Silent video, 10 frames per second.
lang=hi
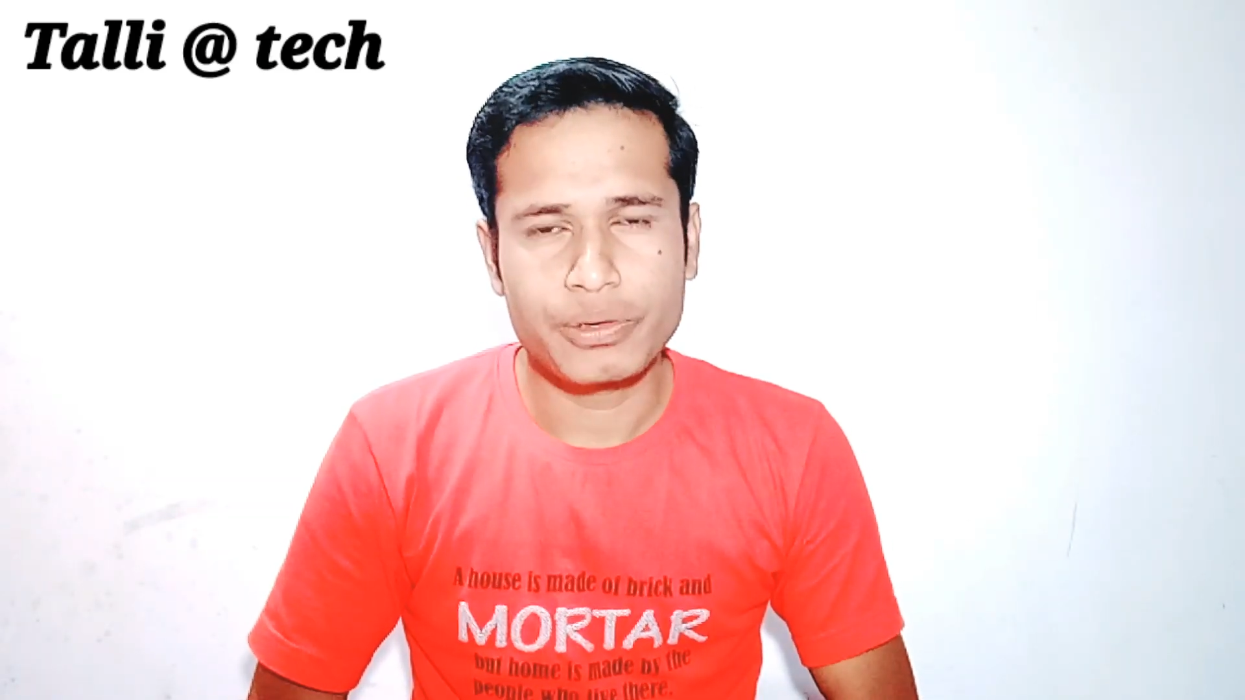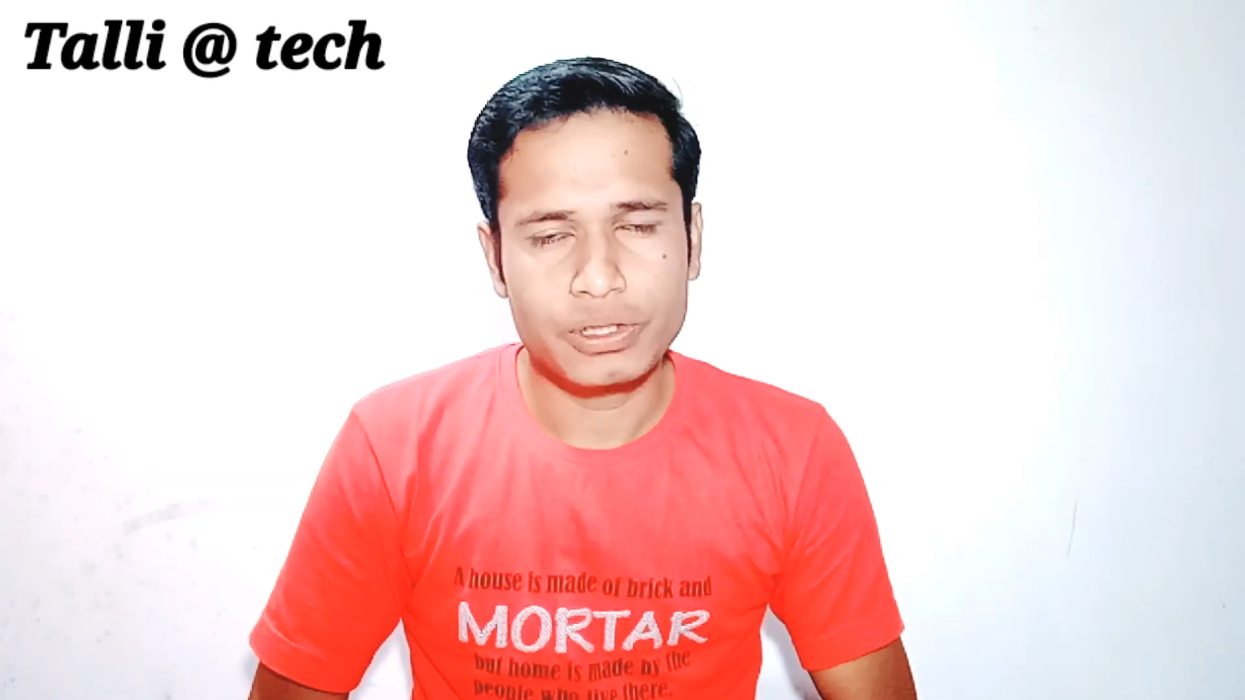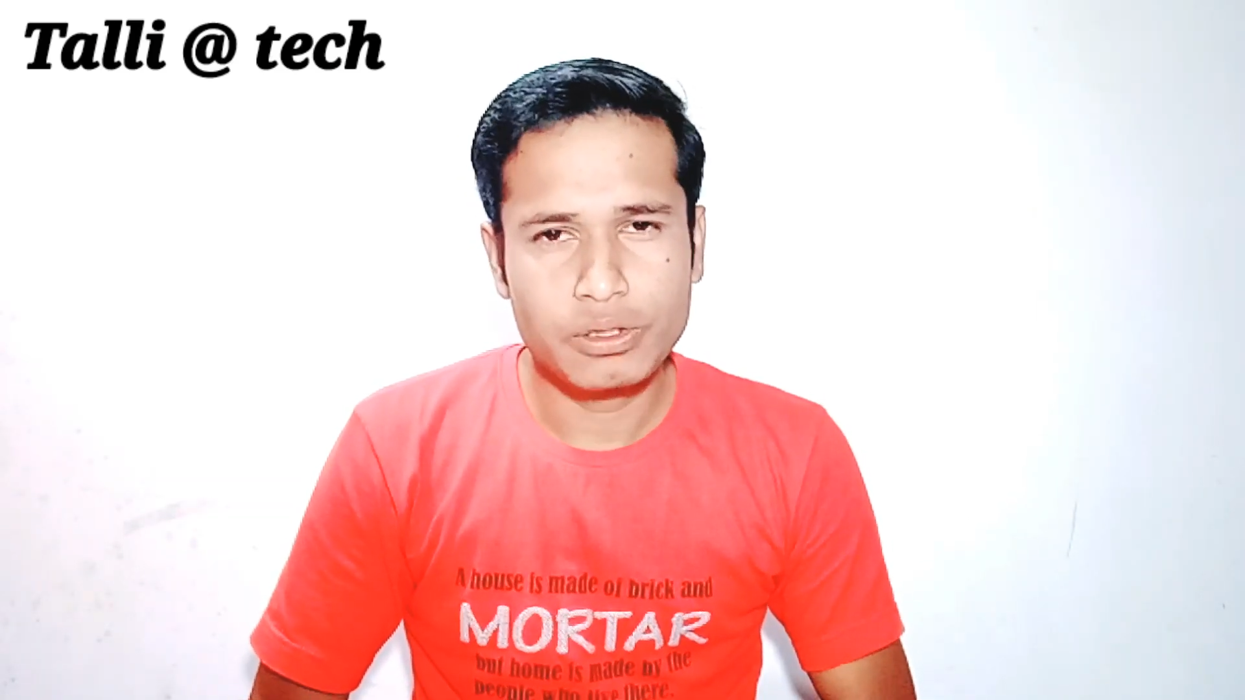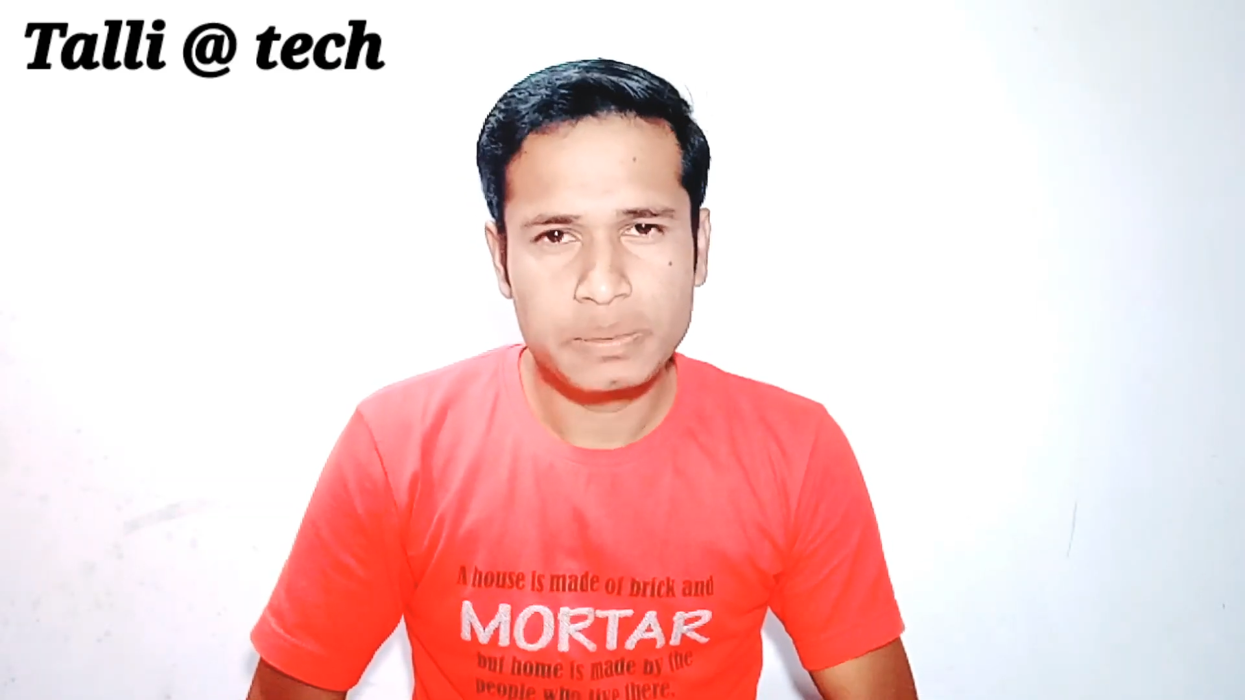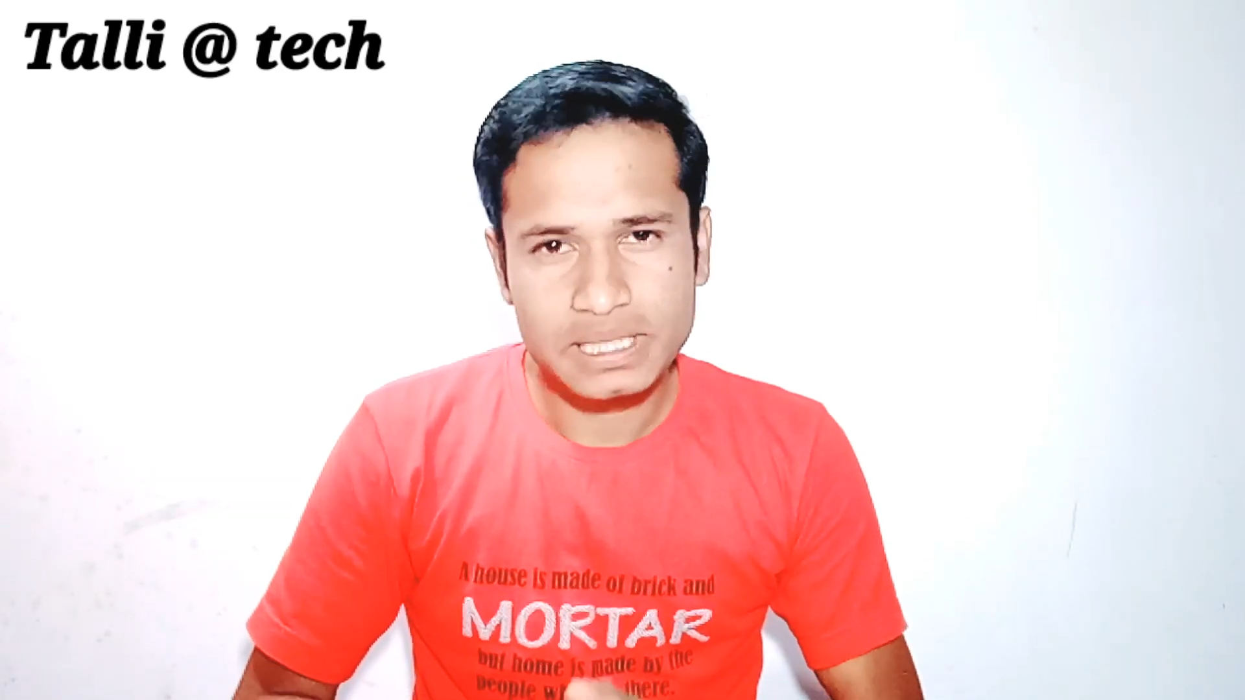
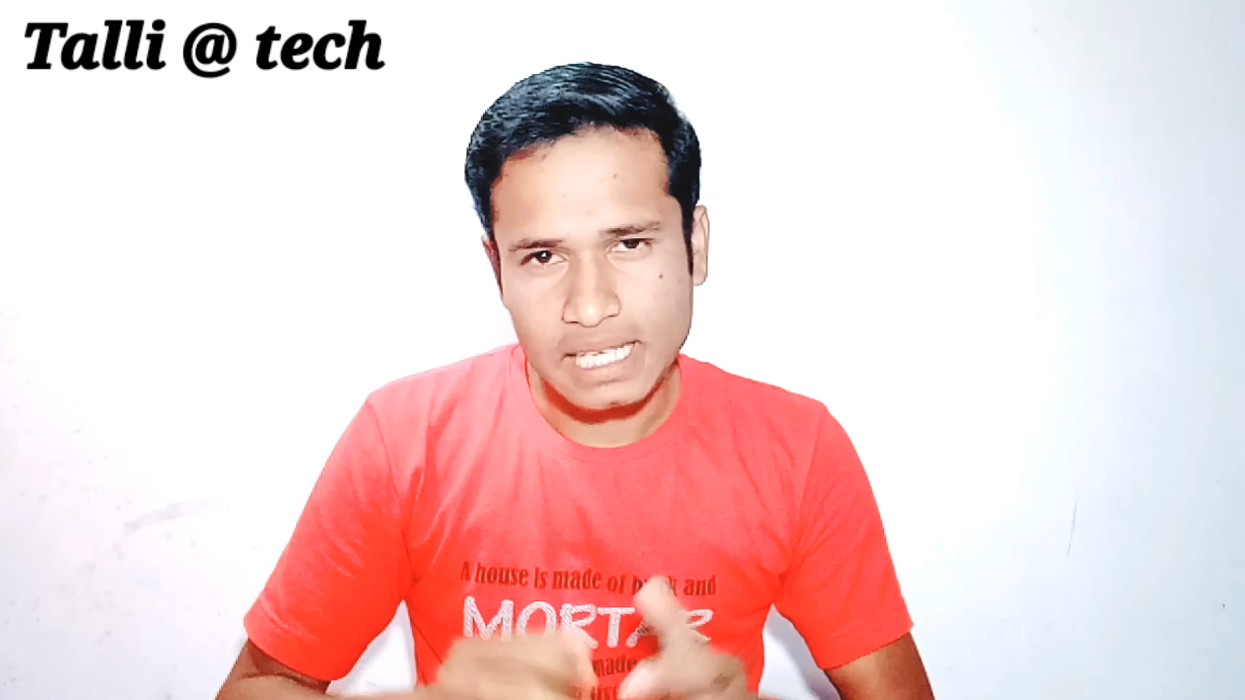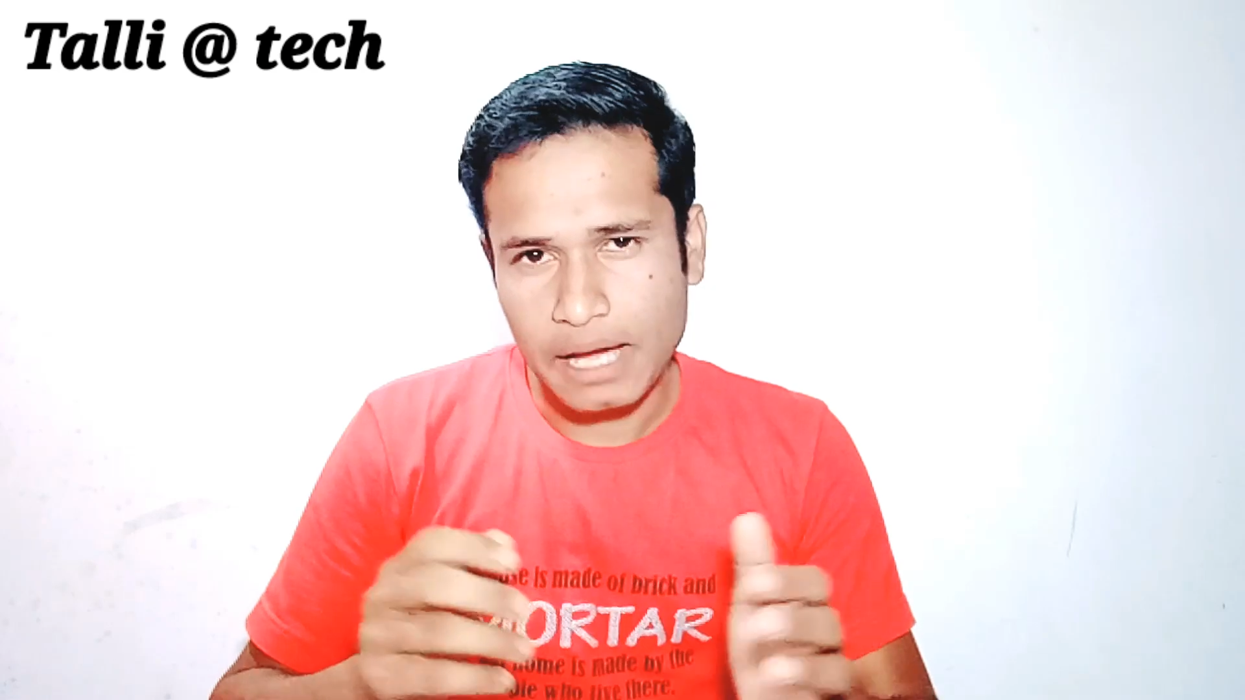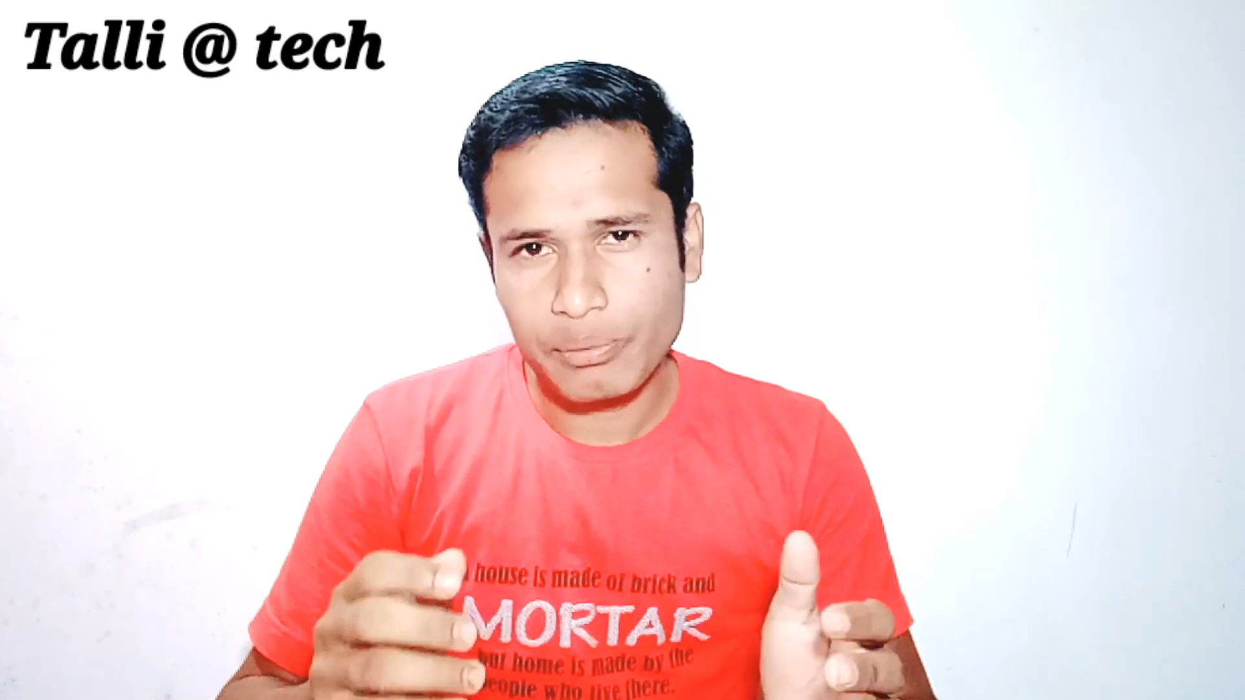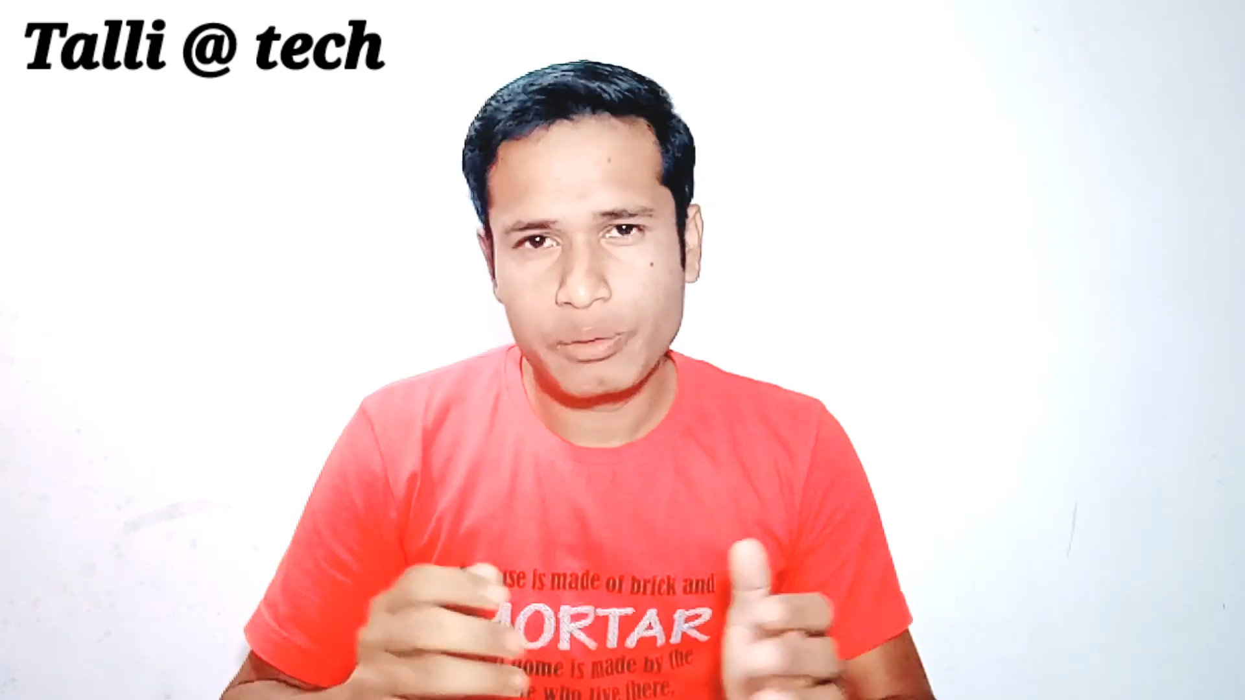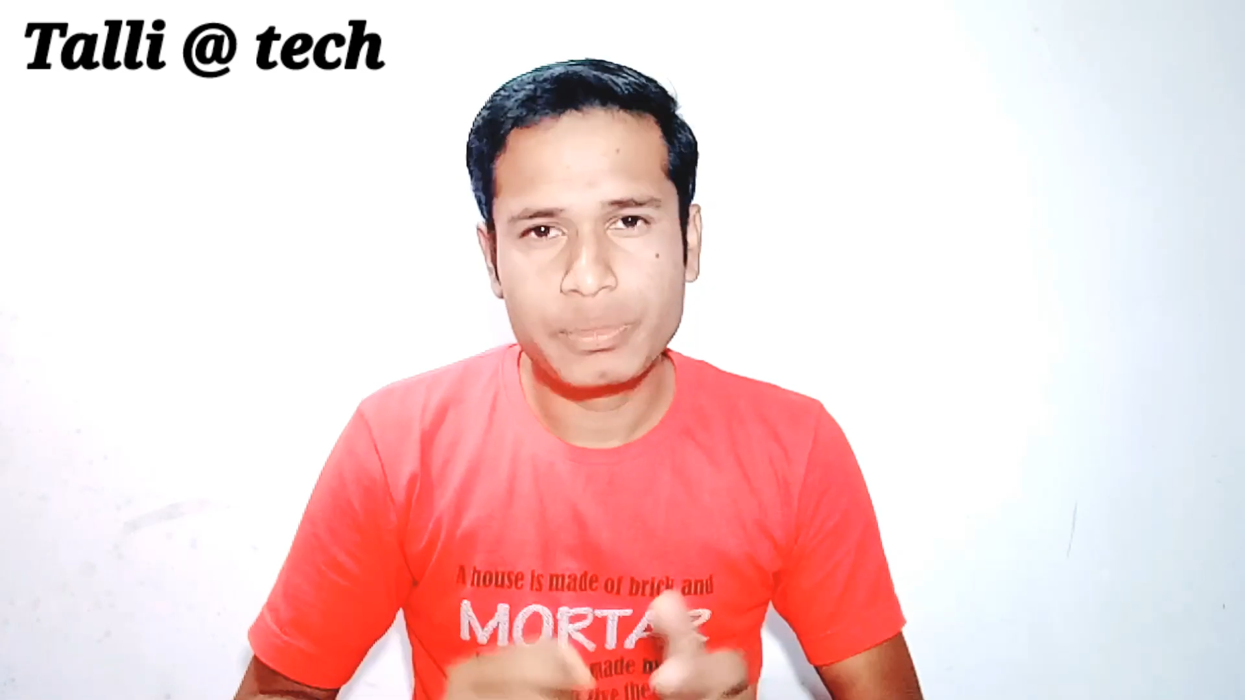वीडियो में जहाँ
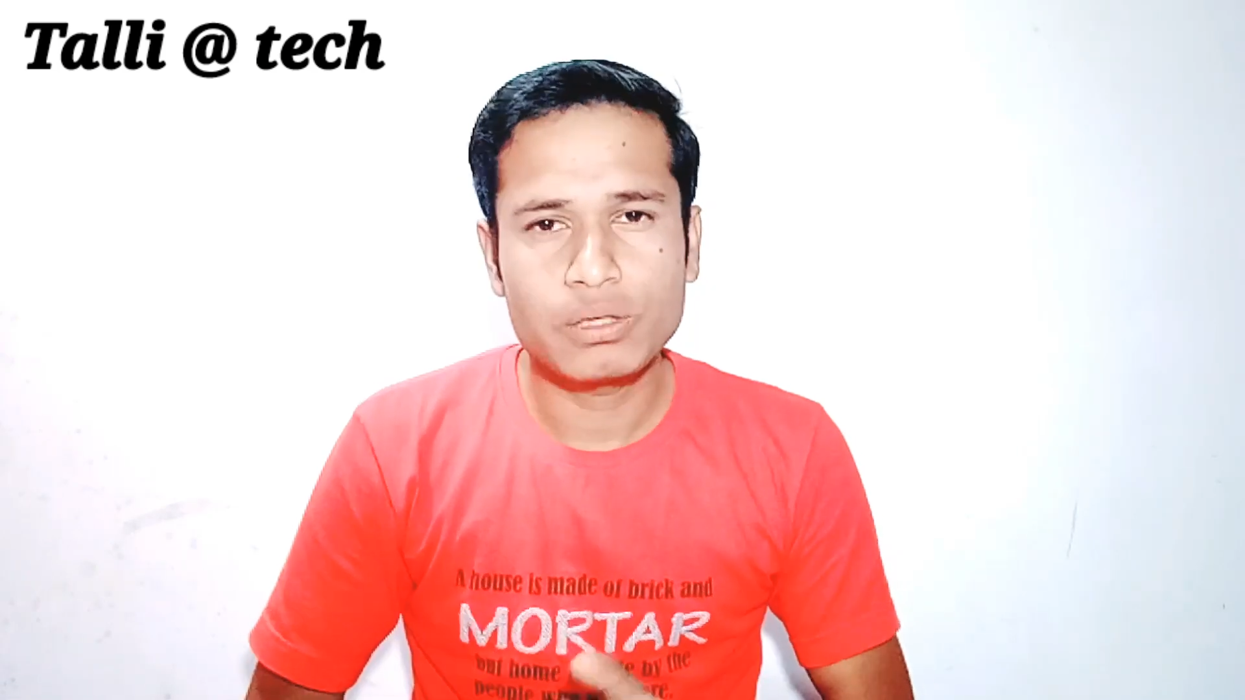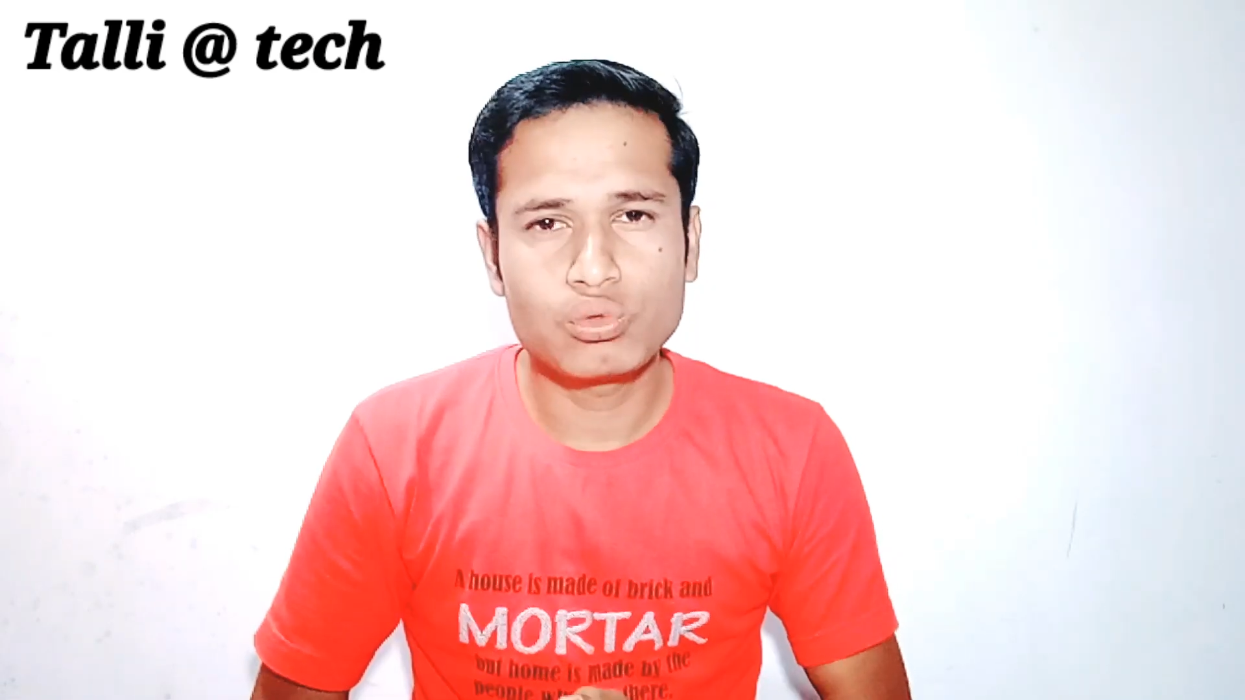पर भी